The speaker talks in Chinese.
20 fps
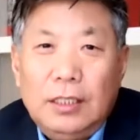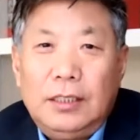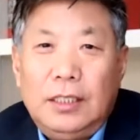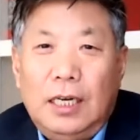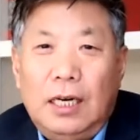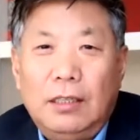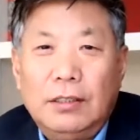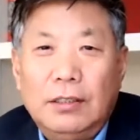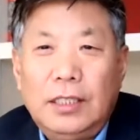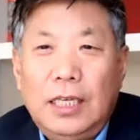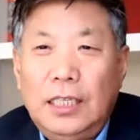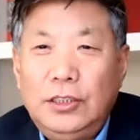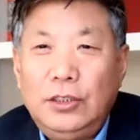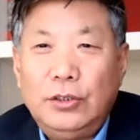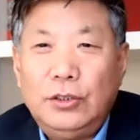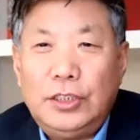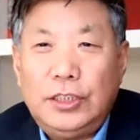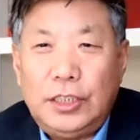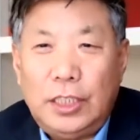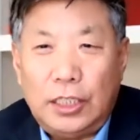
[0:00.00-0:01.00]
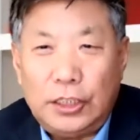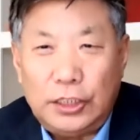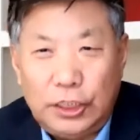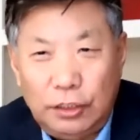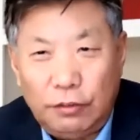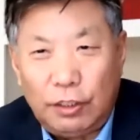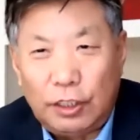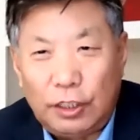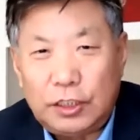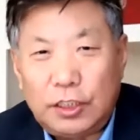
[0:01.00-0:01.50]
然后他就想
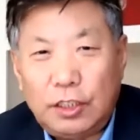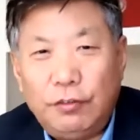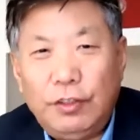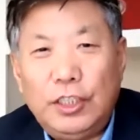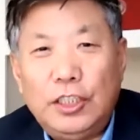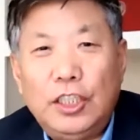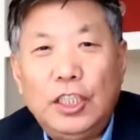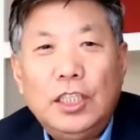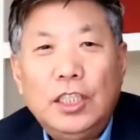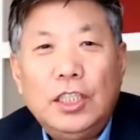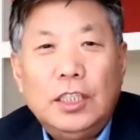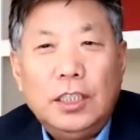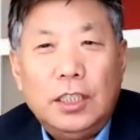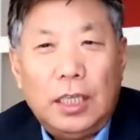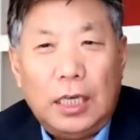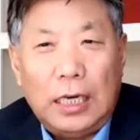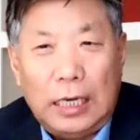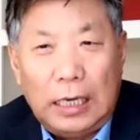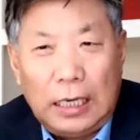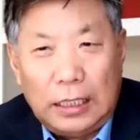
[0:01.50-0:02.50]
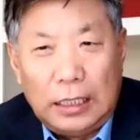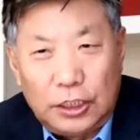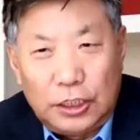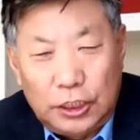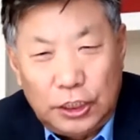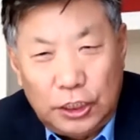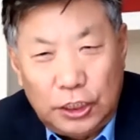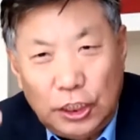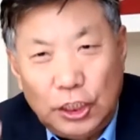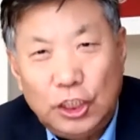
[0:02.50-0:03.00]
希望成为啊
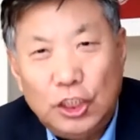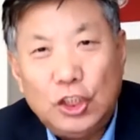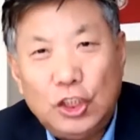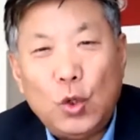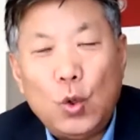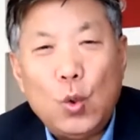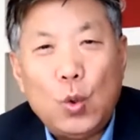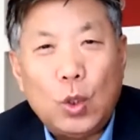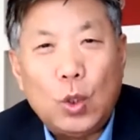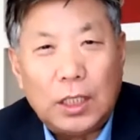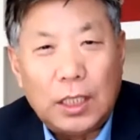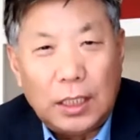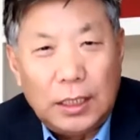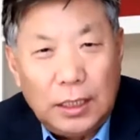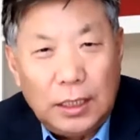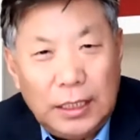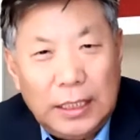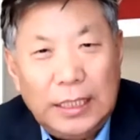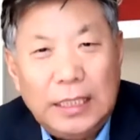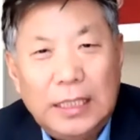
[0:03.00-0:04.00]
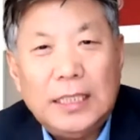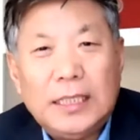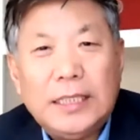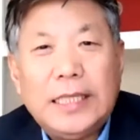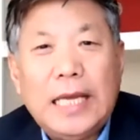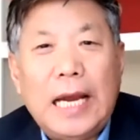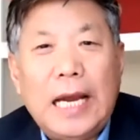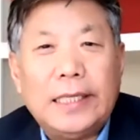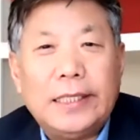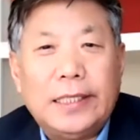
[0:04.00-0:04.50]
新中国的第一
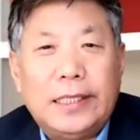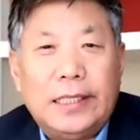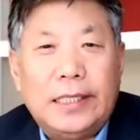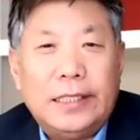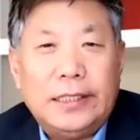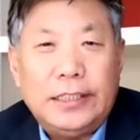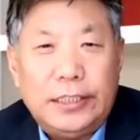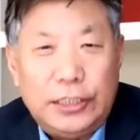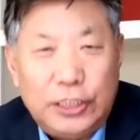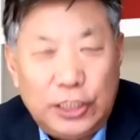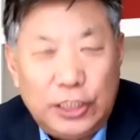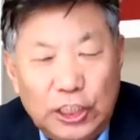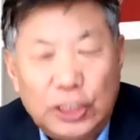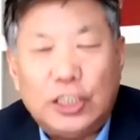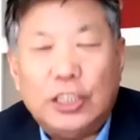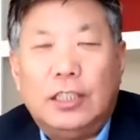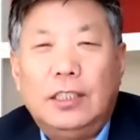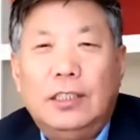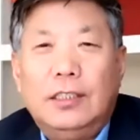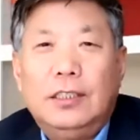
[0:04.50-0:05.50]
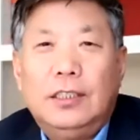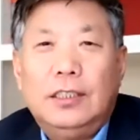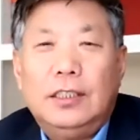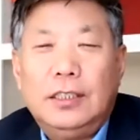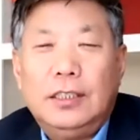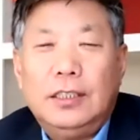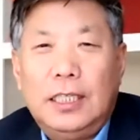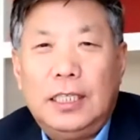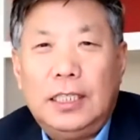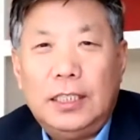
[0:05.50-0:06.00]
代的记者，
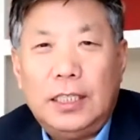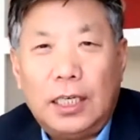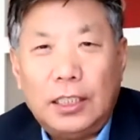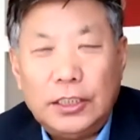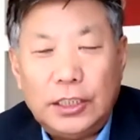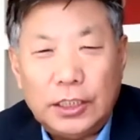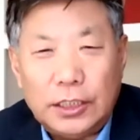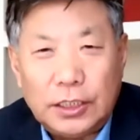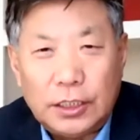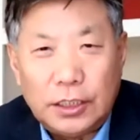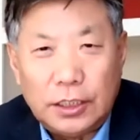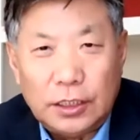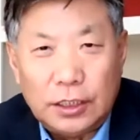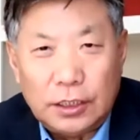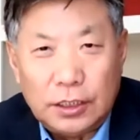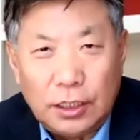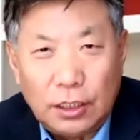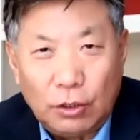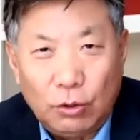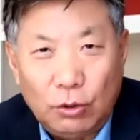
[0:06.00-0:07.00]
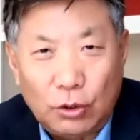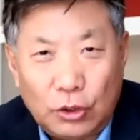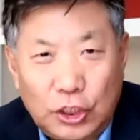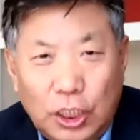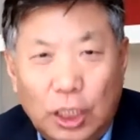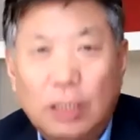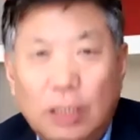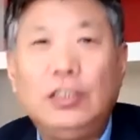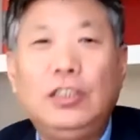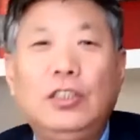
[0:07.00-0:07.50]
那而且是能够有
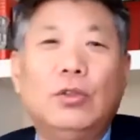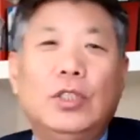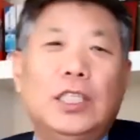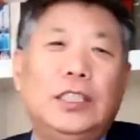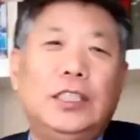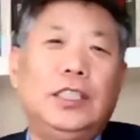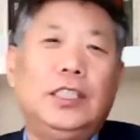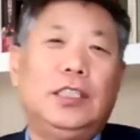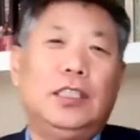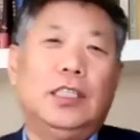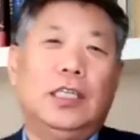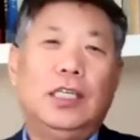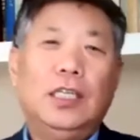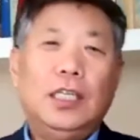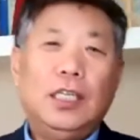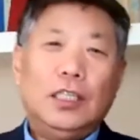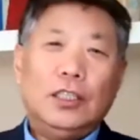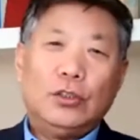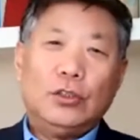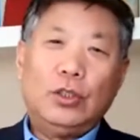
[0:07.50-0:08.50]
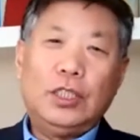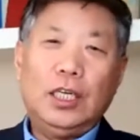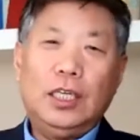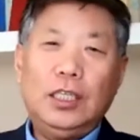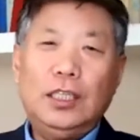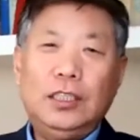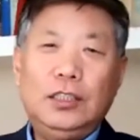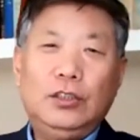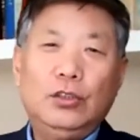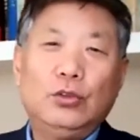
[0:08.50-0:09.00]
成就的记者，所以
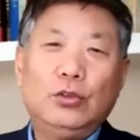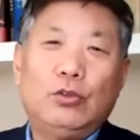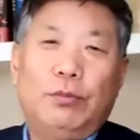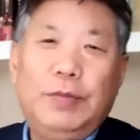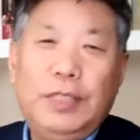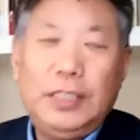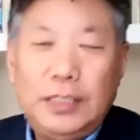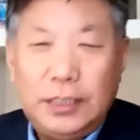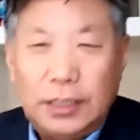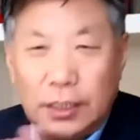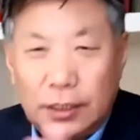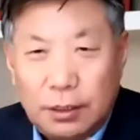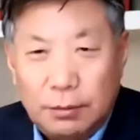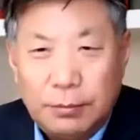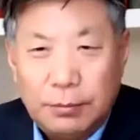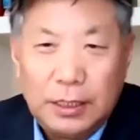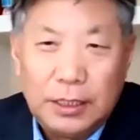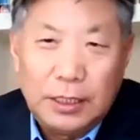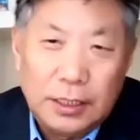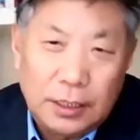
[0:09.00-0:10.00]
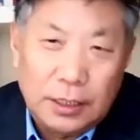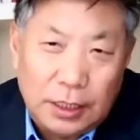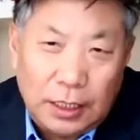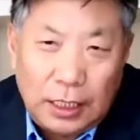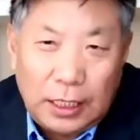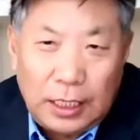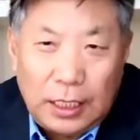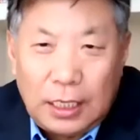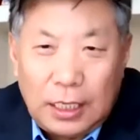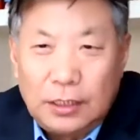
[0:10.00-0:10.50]
他就准备写什么
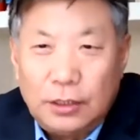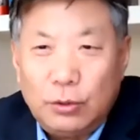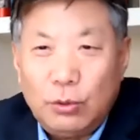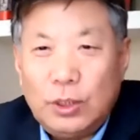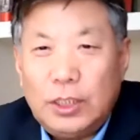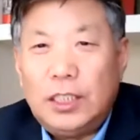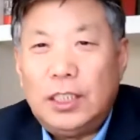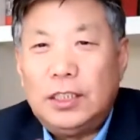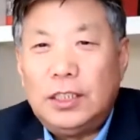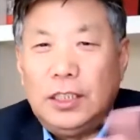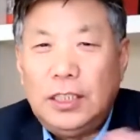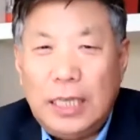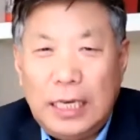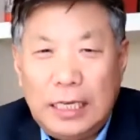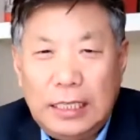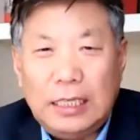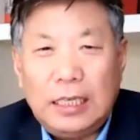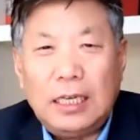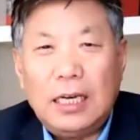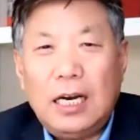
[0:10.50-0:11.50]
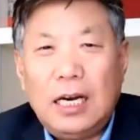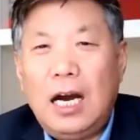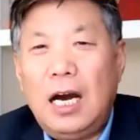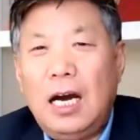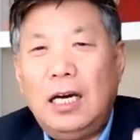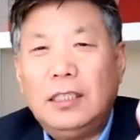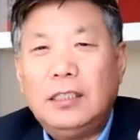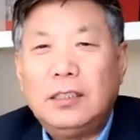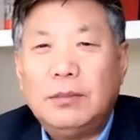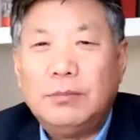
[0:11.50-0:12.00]
啊很多的电影
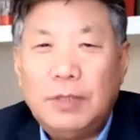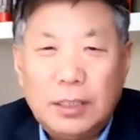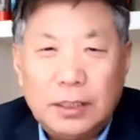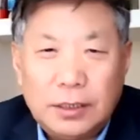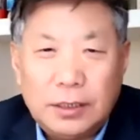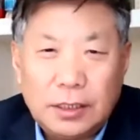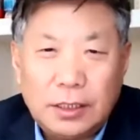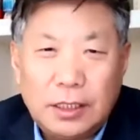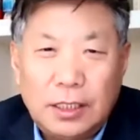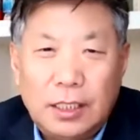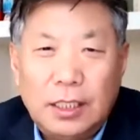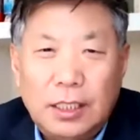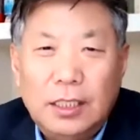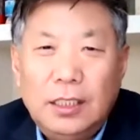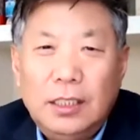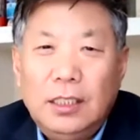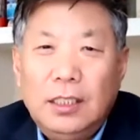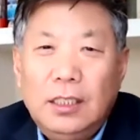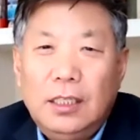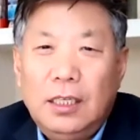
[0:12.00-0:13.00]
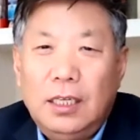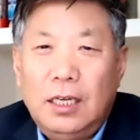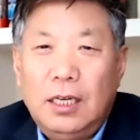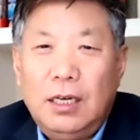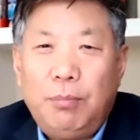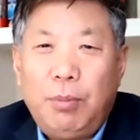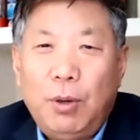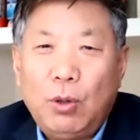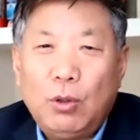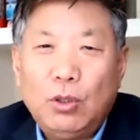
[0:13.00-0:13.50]
啊，什么这个
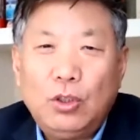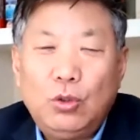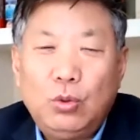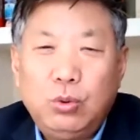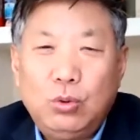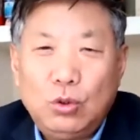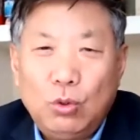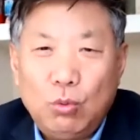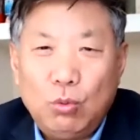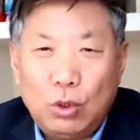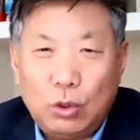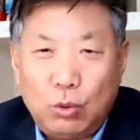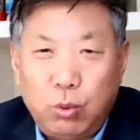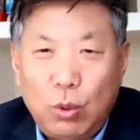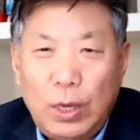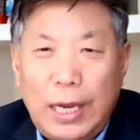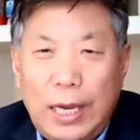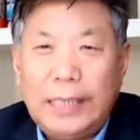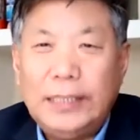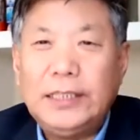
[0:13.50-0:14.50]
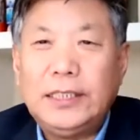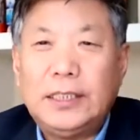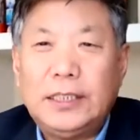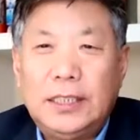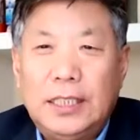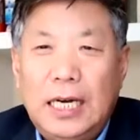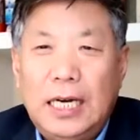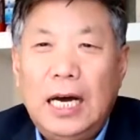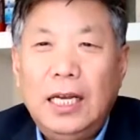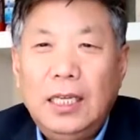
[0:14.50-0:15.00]
呃包括中国土改
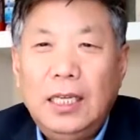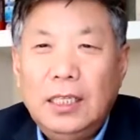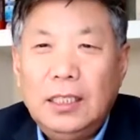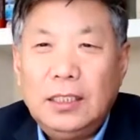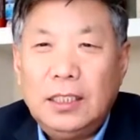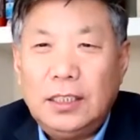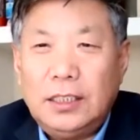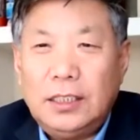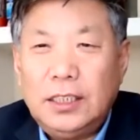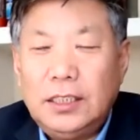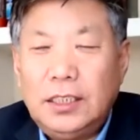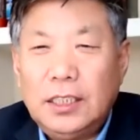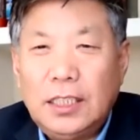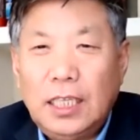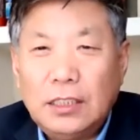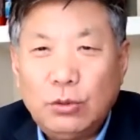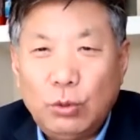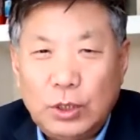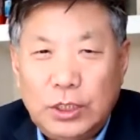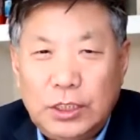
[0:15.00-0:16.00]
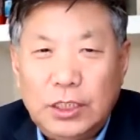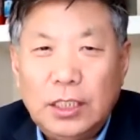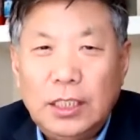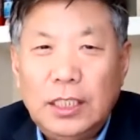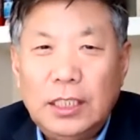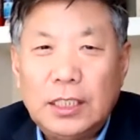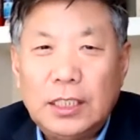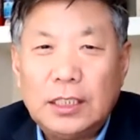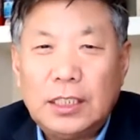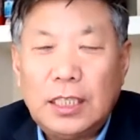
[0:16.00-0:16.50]
史啊，那这些他所经
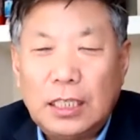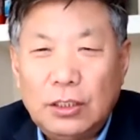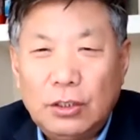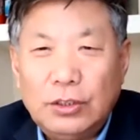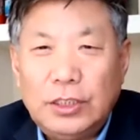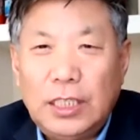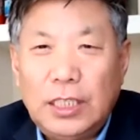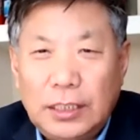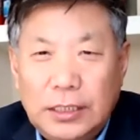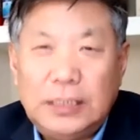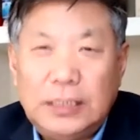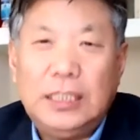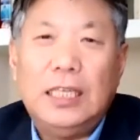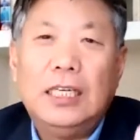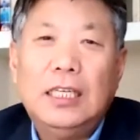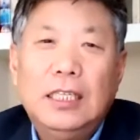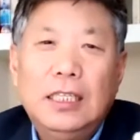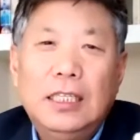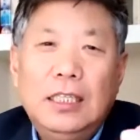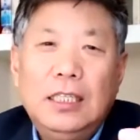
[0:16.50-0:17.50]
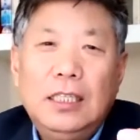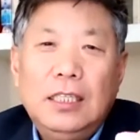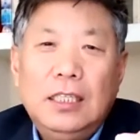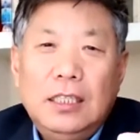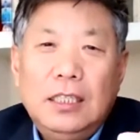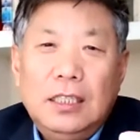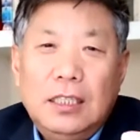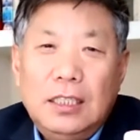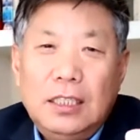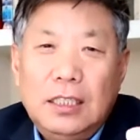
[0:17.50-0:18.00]
历的他都想写。
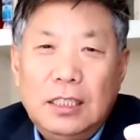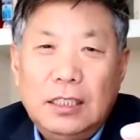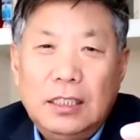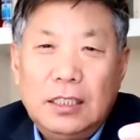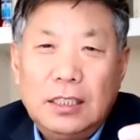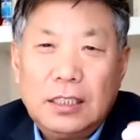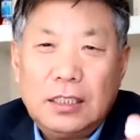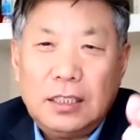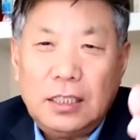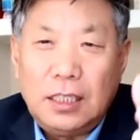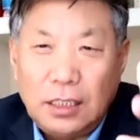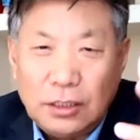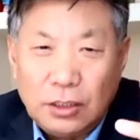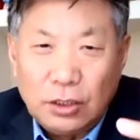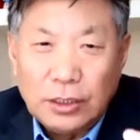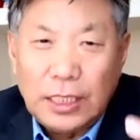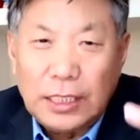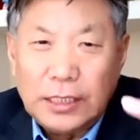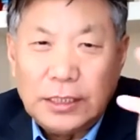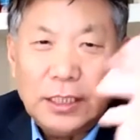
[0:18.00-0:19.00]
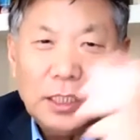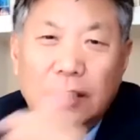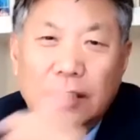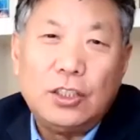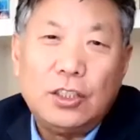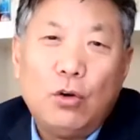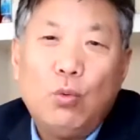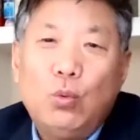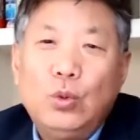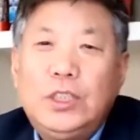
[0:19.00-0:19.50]
呃，可是就在这个
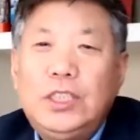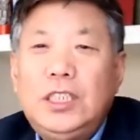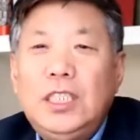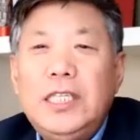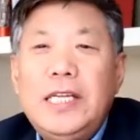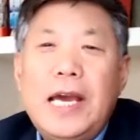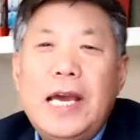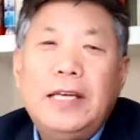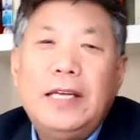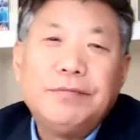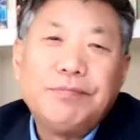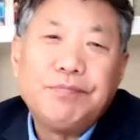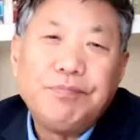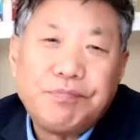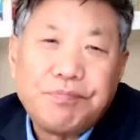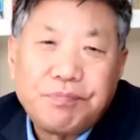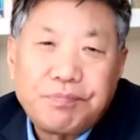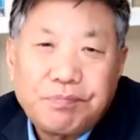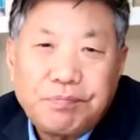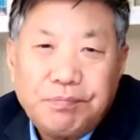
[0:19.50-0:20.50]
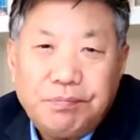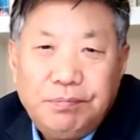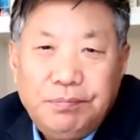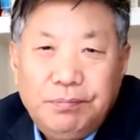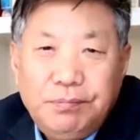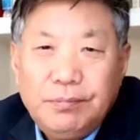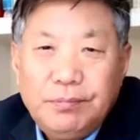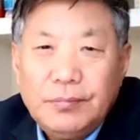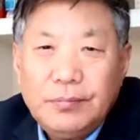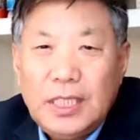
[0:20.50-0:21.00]
时候，五七年，
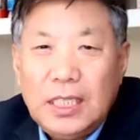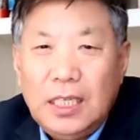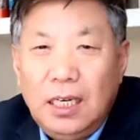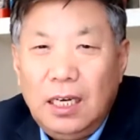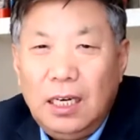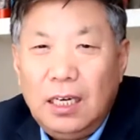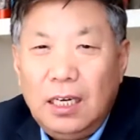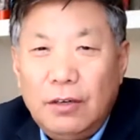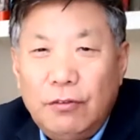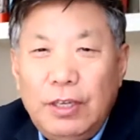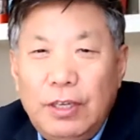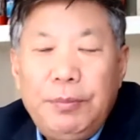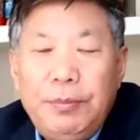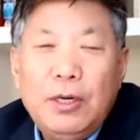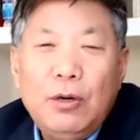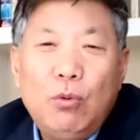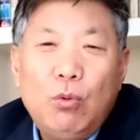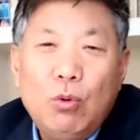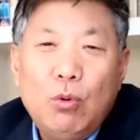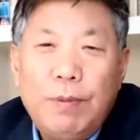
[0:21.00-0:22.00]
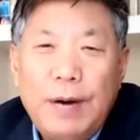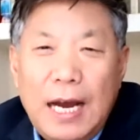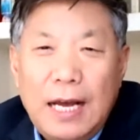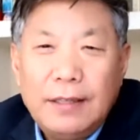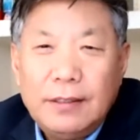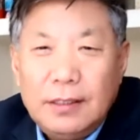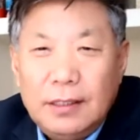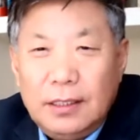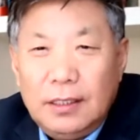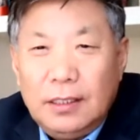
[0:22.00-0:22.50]
啊，未名湖畔，